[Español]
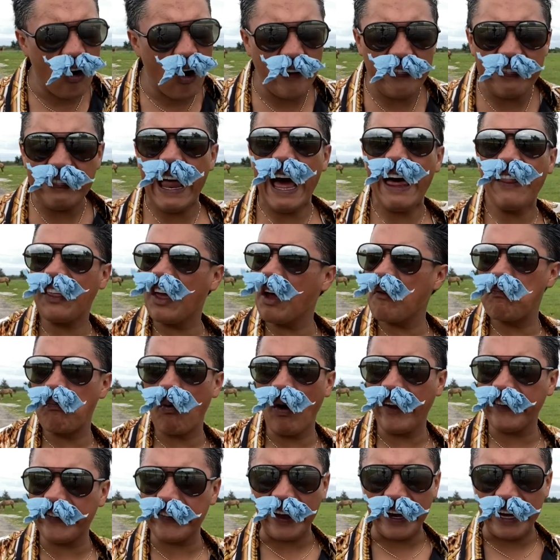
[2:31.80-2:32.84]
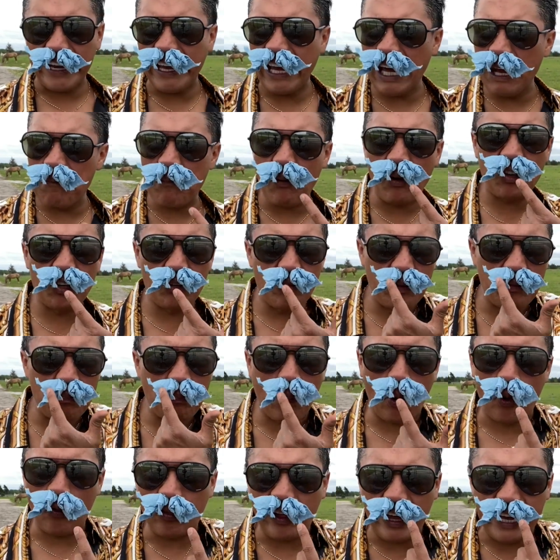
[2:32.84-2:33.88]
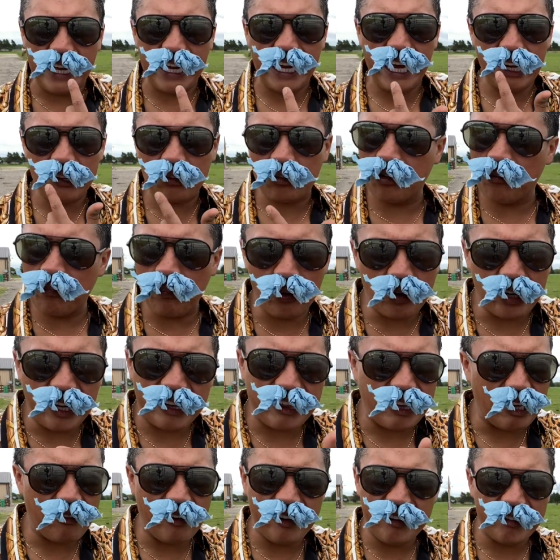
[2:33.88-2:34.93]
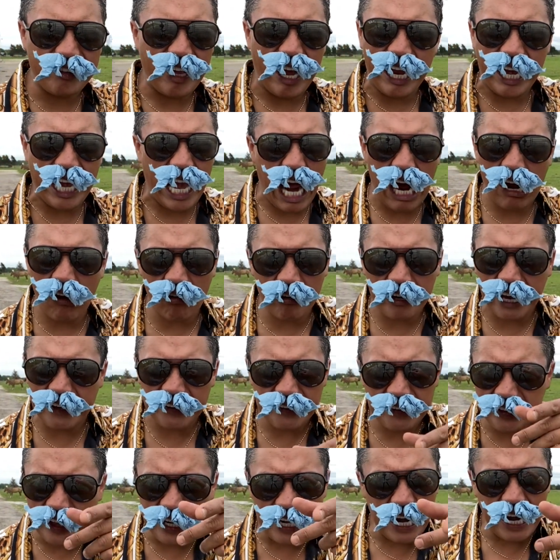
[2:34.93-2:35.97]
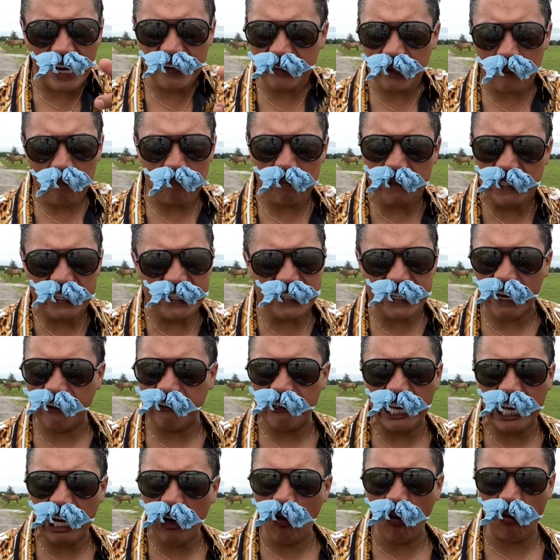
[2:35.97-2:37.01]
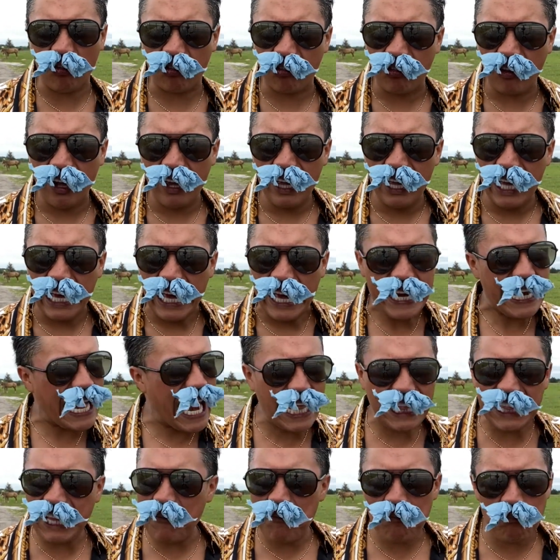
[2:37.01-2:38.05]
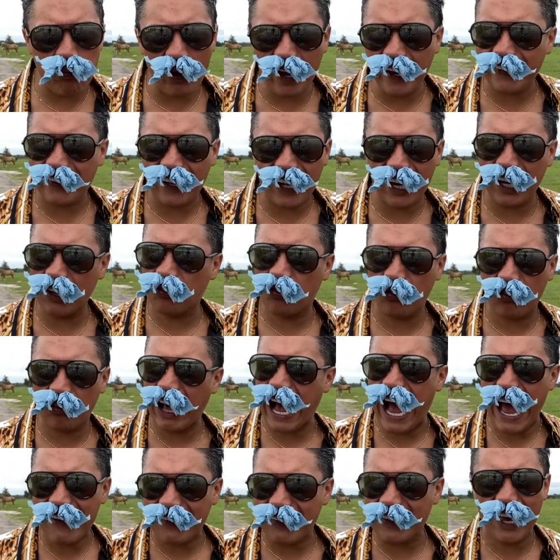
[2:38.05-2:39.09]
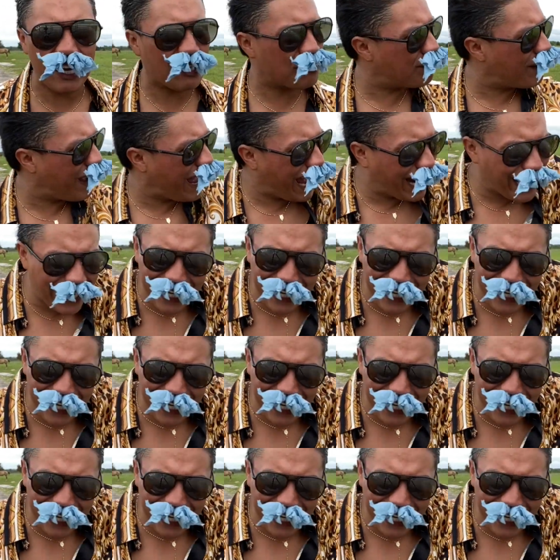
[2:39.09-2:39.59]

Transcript: No, nadie puede salir, por eso me protegí esto, porque te ves tan naco que has de tener ese pinche virus. Nadie puede salir de su casa. Ve,